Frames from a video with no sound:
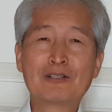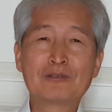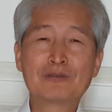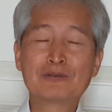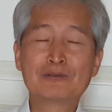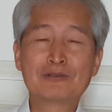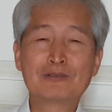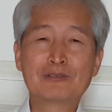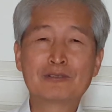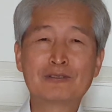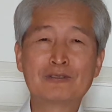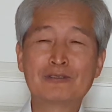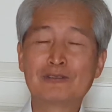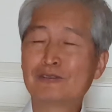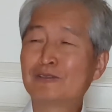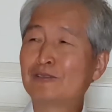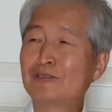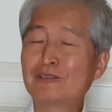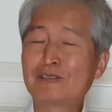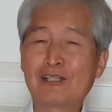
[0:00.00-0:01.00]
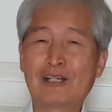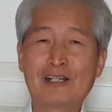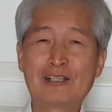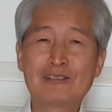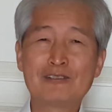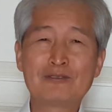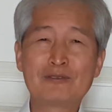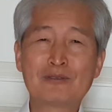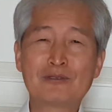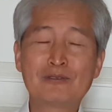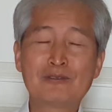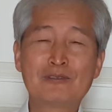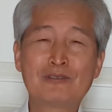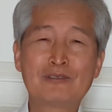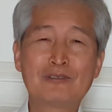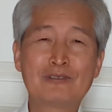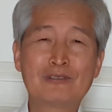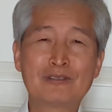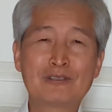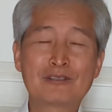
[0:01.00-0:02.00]
오늘은
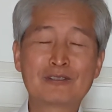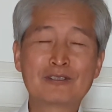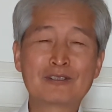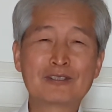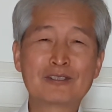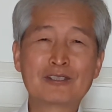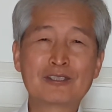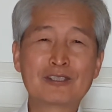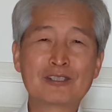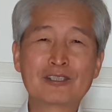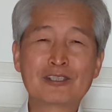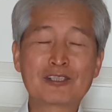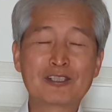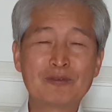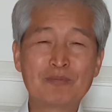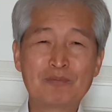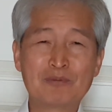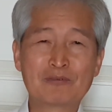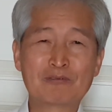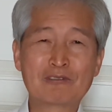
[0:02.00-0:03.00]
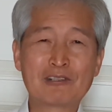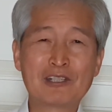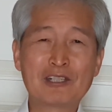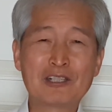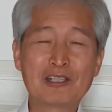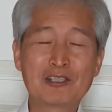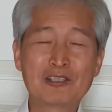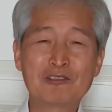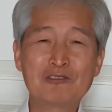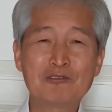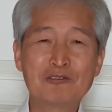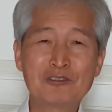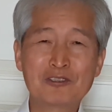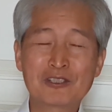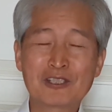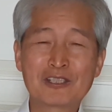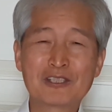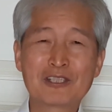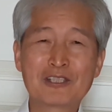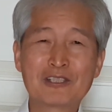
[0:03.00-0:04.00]
찬송의 기쁨과
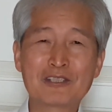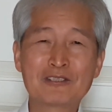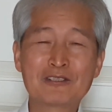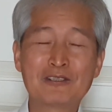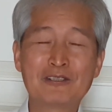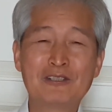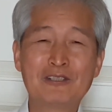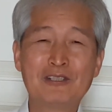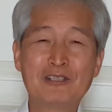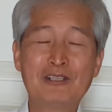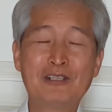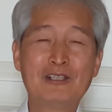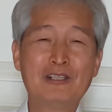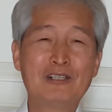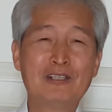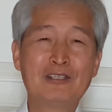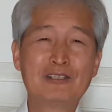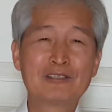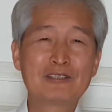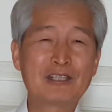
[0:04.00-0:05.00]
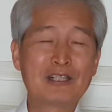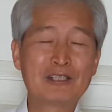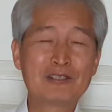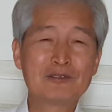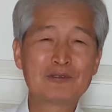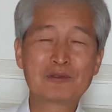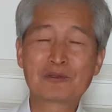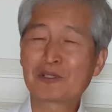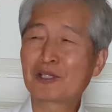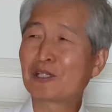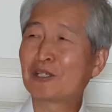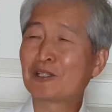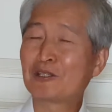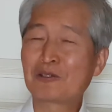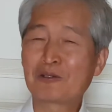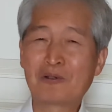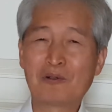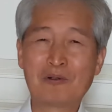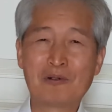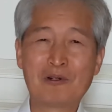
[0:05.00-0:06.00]
유익에 대해서 찬송의
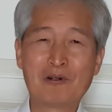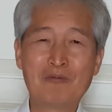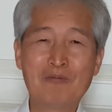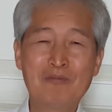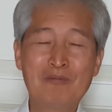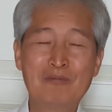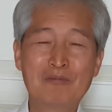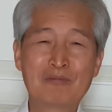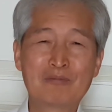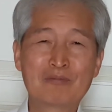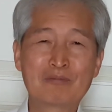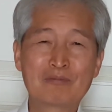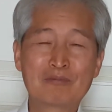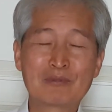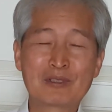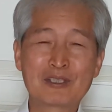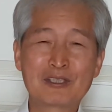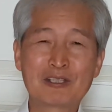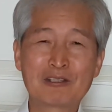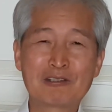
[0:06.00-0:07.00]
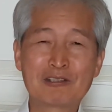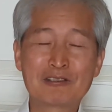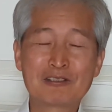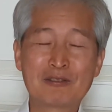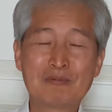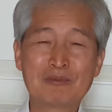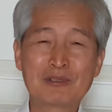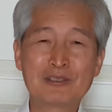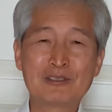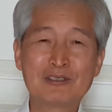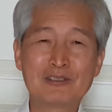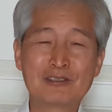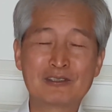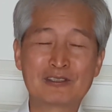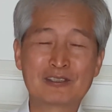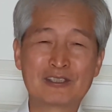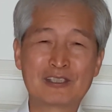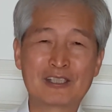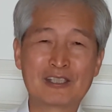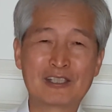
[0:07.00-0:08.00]
효험에 대해서 한번
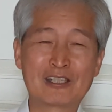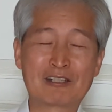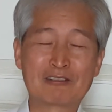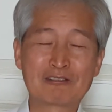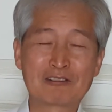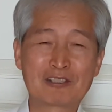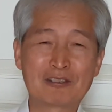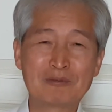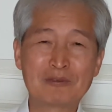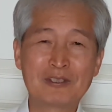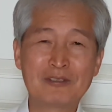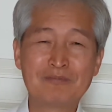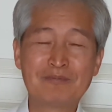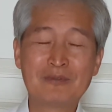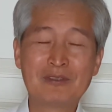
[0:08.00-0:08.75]
은혜를 나누려 합니다.